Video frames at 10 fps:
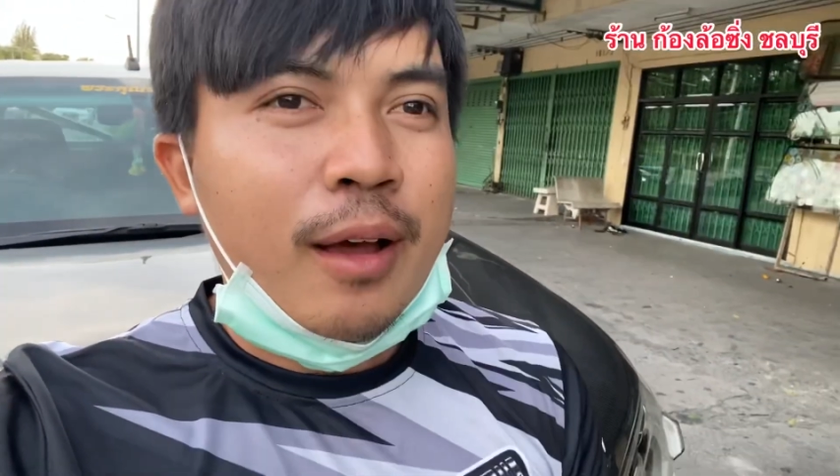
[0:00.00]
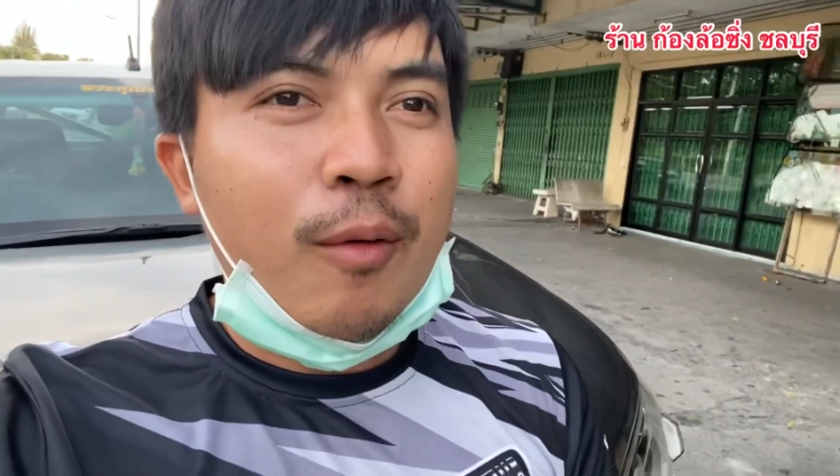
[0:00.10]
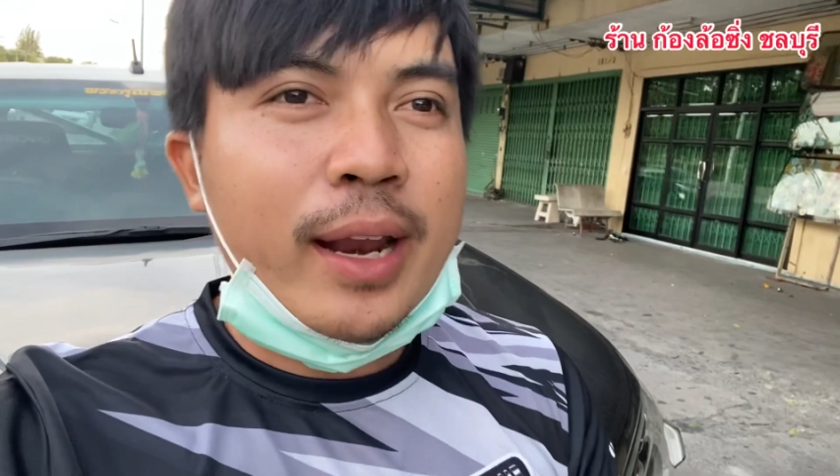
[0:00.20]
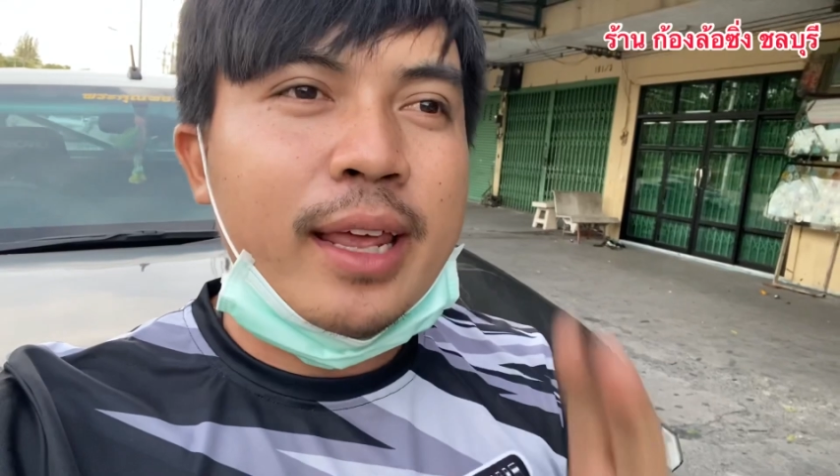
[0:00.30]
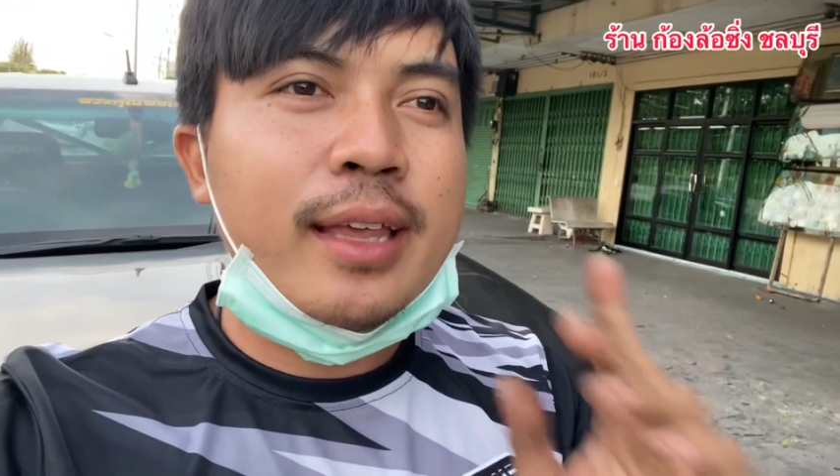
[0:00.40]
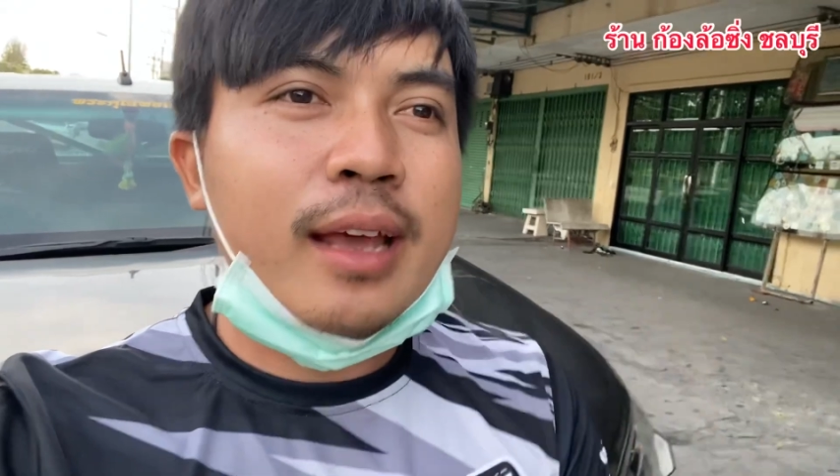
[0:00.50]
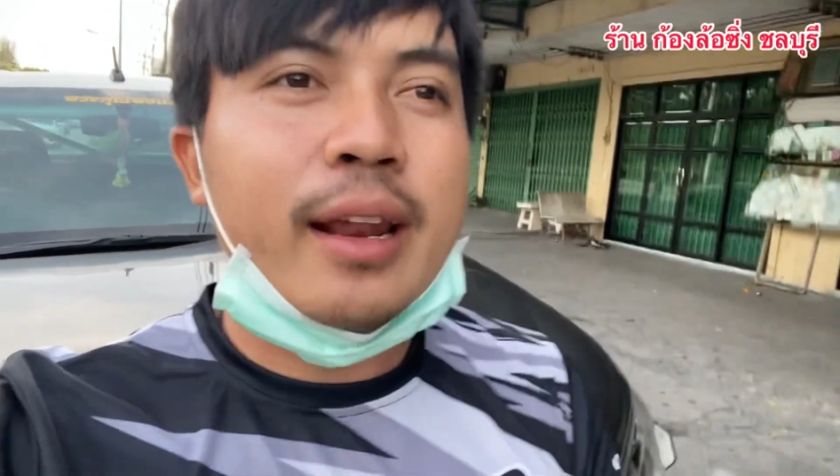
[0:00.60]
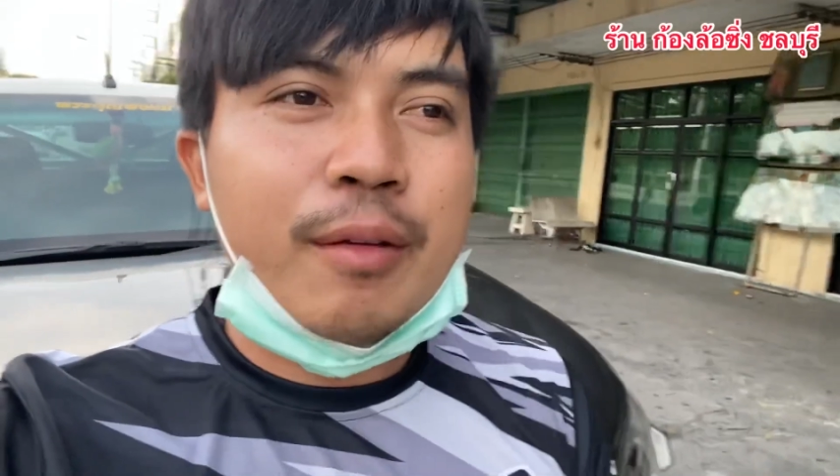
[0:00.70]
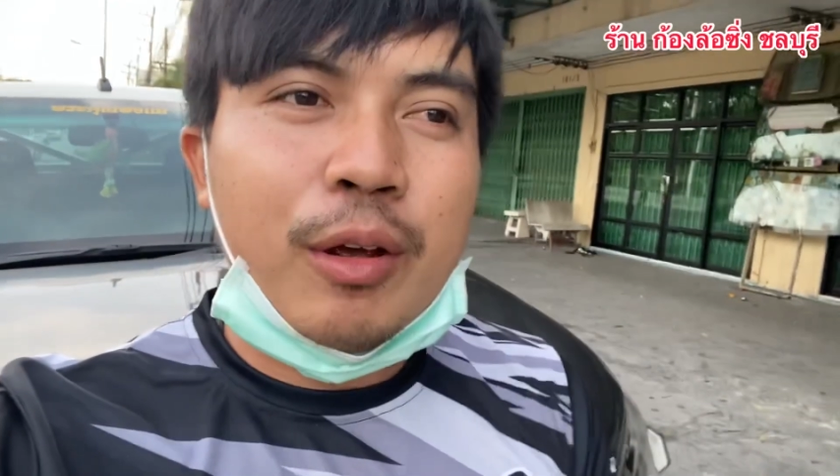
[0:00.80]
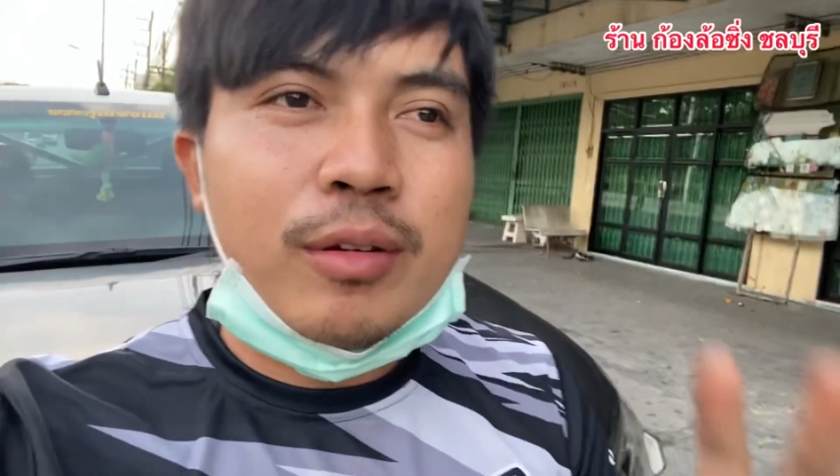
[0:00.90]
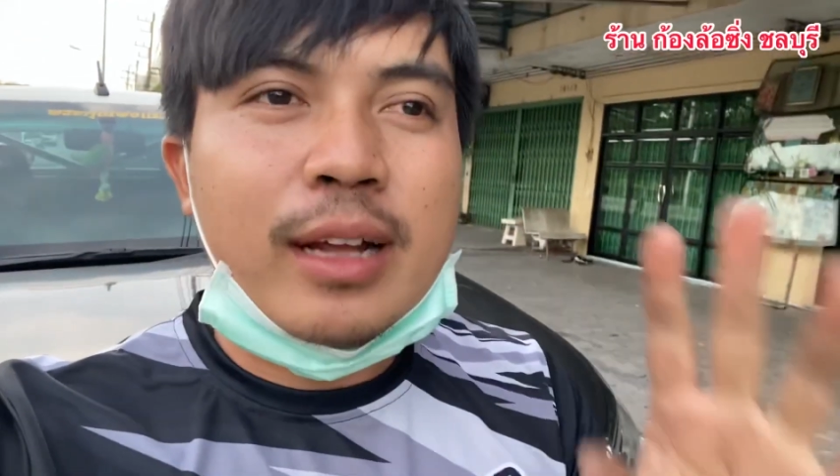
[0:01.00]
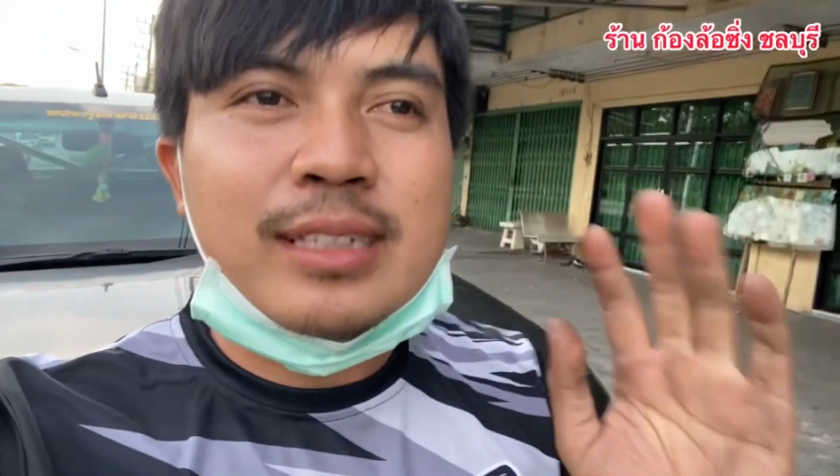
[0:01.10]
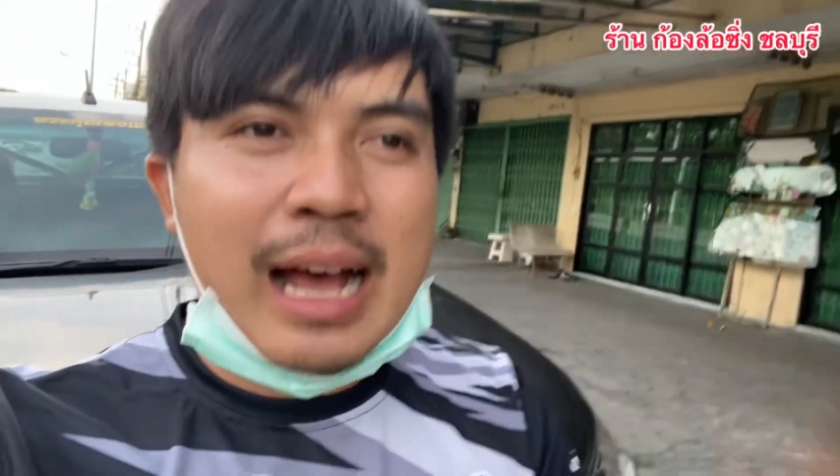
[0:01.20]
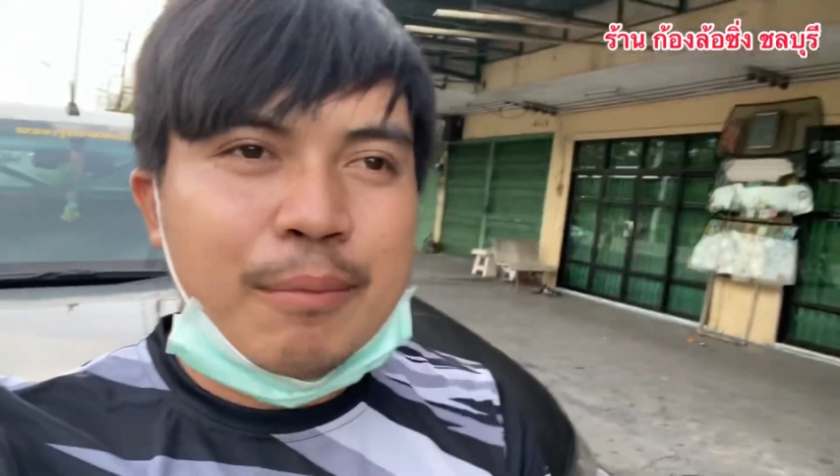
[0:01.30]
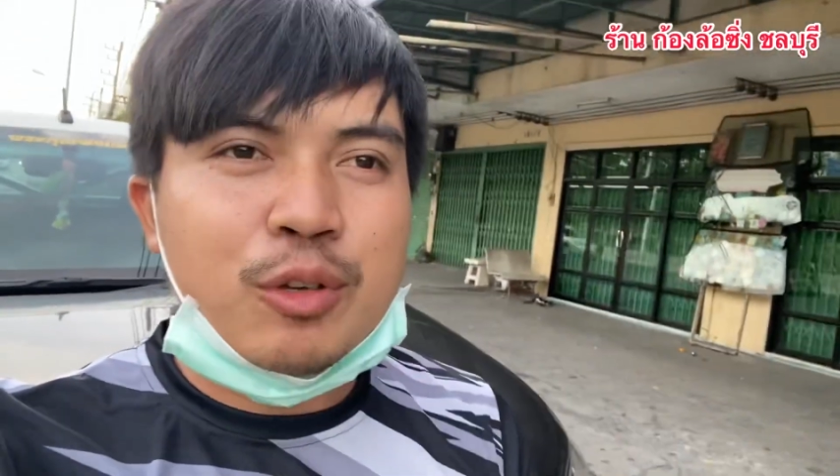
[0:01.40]
วันนี้จะรีวิวทั้ง
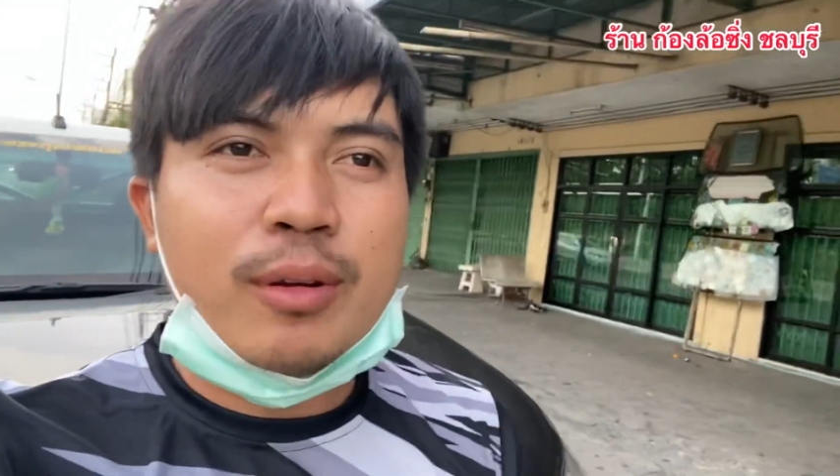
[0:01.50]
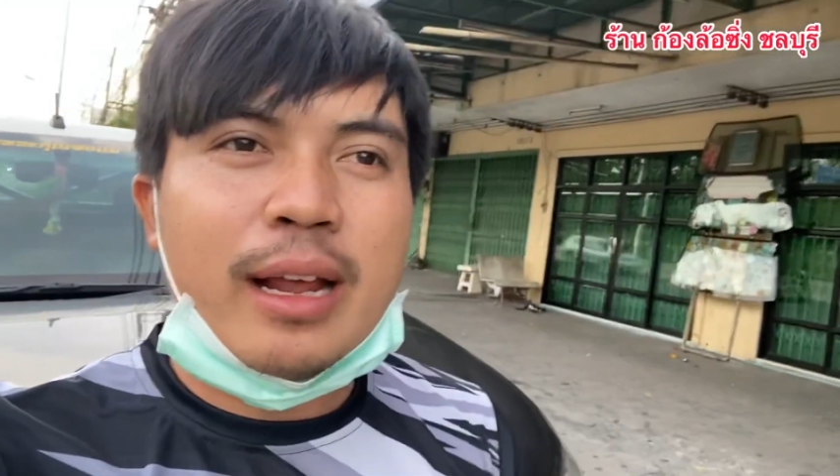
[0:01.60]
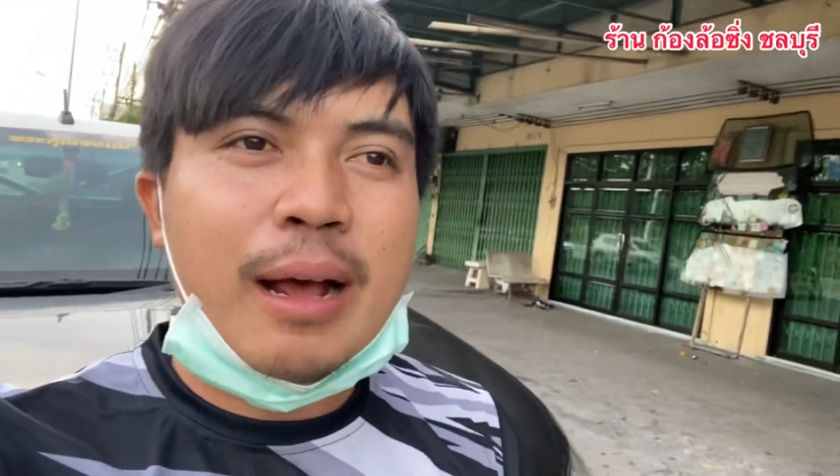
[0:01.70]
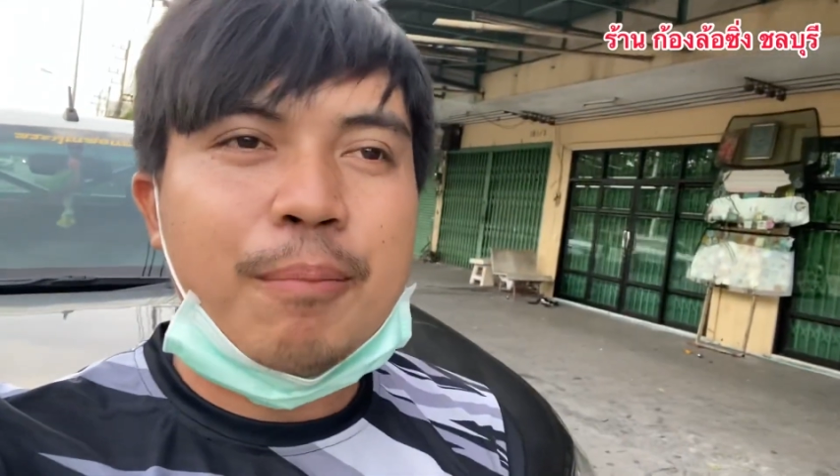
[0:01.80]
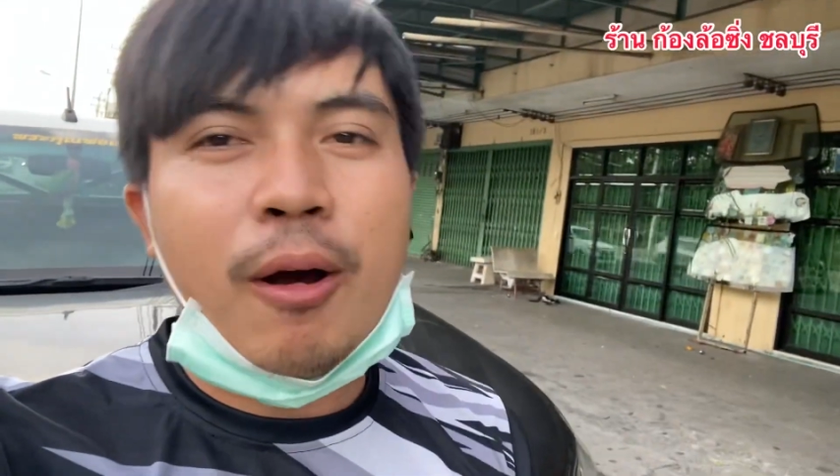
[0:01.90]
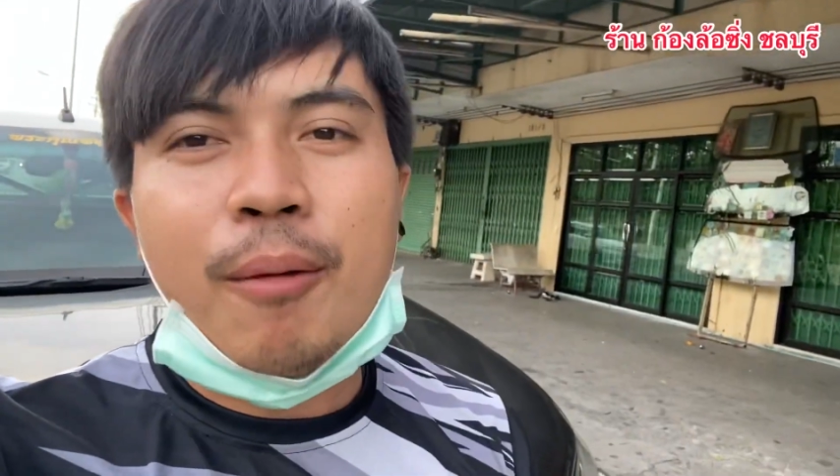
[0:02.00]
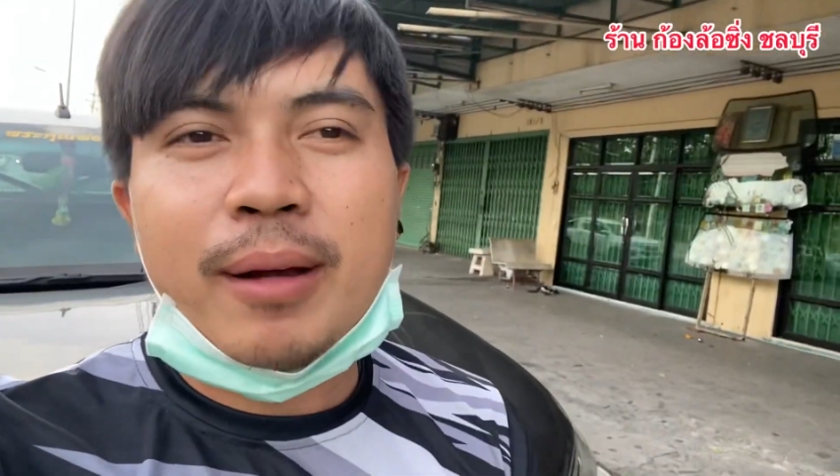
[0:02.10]
3 ชุดนะครับ พร้อม